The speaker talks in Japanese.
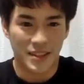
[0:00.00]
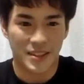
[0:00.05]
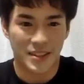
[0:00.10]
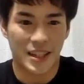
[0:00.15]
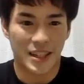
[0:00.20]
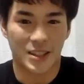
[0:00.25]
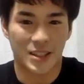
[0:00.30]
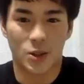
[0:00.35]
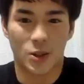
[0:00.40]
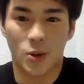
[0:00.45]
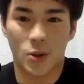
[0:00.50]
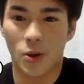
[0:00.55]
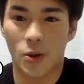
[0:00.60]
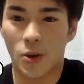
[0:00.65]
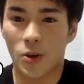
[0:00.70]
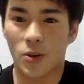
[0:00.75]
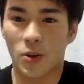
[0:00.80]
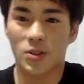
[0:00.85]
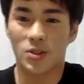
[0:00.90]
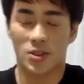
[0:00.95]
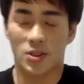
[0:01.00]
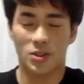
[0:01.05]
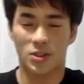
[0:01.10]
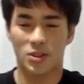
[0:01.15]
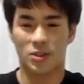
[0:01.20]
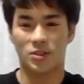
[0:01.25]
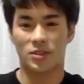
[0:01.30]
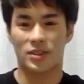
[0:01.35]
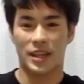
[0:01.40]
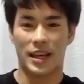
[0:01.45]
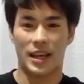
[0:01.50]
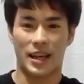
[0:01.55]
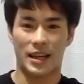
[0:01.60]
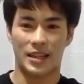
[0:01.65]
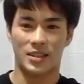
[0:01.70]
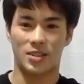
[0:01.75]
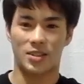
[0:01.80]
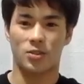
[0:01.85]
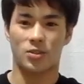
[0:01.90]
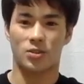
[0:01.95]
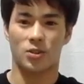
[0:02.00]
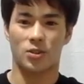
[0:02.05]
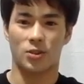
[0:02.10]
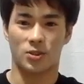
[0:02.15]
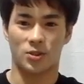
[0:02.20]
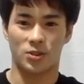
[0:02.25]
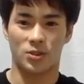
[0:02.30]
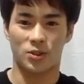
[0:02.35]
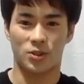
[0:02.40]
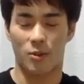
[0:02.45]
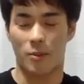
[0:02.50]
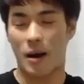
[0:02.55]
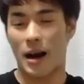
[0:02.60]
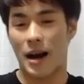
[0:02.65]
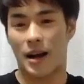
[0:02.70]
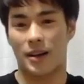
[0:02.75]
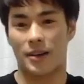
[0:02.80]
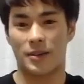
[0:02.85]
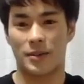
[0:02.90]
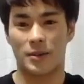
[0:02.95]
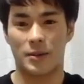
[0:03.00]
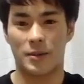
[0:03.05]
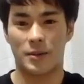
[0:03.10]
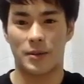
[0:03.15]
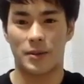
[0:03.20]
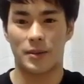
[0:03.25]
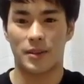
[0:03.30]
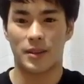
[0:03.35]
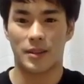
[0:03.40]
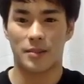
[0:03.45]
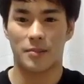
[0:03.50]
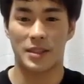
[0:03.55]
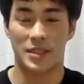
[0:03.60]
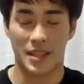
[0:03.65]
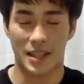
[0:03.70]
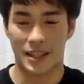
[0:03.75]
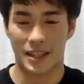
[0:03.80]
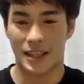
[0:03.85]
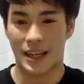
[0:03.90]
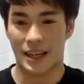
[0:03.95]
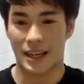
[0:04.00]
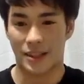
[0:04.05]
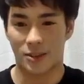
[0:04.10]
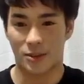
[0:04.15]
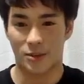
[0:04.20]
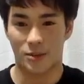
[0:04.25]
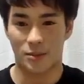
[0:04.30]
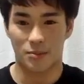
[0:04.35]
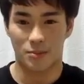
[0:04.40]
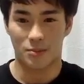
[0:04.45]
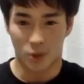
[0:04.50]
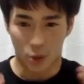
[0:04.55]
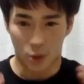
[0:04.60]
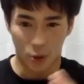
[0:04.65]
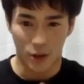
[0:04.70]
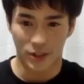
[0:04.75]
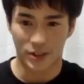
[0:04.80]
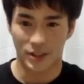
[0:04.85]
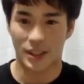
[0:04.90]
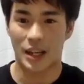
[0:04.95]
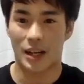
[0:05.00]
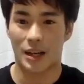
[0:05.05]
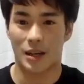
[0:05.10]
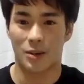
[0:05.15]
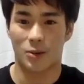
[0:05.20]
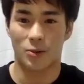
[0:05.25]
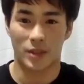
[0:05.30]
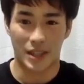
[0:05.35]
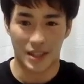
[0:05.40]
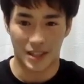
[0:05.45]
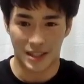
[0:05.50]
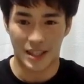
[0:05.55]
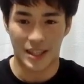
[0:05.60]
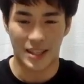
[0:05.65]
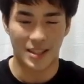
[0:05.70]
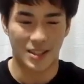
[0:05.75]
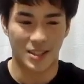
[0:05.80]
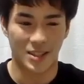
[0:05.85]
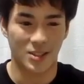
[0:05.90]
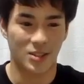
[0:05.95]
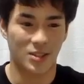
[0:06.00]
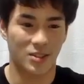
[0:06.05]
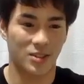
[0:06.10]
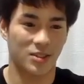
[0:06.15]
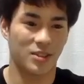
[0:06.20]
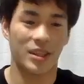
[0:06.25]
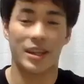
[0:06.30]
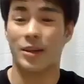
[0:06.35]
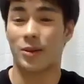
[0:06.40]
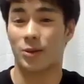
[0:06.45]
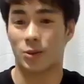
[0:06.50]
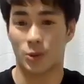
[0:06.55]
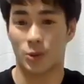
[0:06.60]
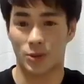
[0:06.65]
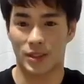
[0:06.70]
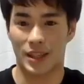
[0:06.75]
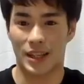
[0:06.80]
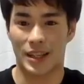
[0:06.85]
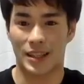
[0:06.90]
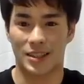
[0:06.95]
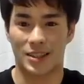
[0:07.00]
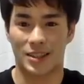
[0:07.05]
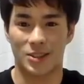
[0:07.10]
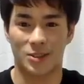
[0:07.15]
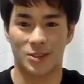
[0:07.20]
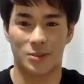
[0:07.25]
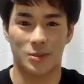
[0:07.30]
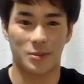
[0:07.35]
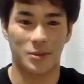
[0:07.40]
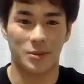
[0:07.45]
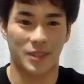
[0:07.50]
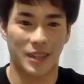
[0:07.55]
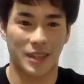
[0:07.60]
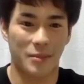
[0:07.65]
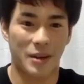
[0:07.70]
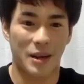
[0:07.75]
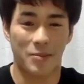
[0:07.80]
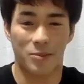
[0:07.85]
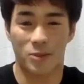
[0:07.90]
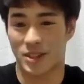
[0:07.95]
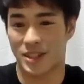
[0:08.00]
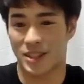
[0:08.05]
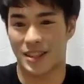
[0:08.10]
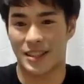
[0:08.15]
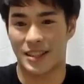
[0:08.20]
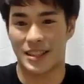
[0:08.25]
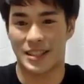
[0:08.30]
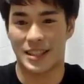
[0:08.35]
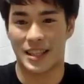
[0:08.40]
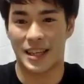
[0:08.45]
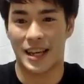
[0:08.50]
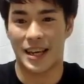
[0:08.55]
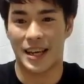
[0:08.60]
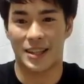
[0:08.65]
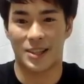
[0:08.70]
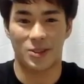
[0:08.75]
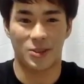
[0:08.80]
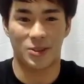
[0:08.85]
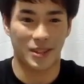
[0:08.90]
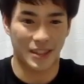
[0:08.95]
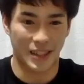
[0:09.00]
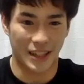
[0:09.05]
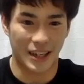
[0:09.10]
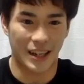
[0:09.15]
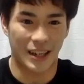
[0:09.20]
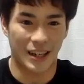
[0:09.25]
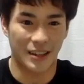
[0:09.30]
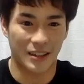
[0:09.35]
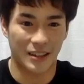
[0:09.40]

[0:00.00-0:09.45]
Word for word: じゃあそこを14.866をまあ、まあ、前回の超えるか同じ点数ぐらいを取るかっていう部分が、まあ、もし NHK 杯で取れたら、